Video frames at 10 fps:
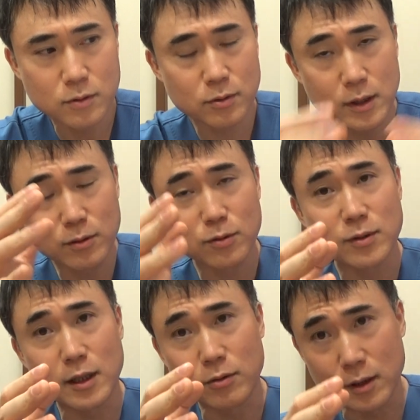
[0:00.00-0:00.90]
ツイートと
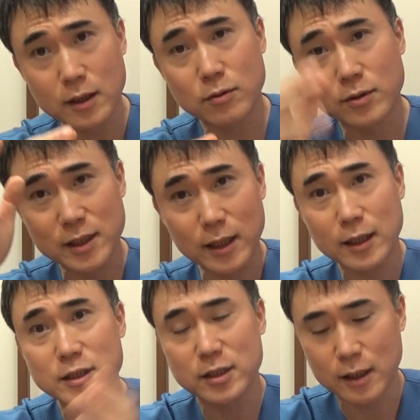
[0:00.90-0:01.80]
かをね
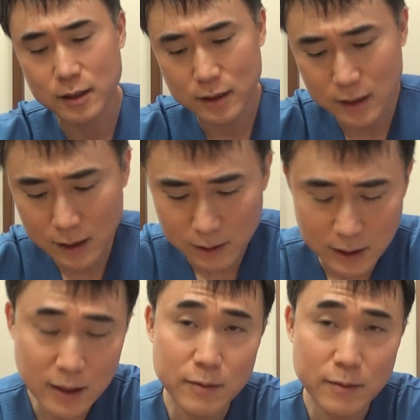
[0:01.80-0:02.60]
晒しちゃって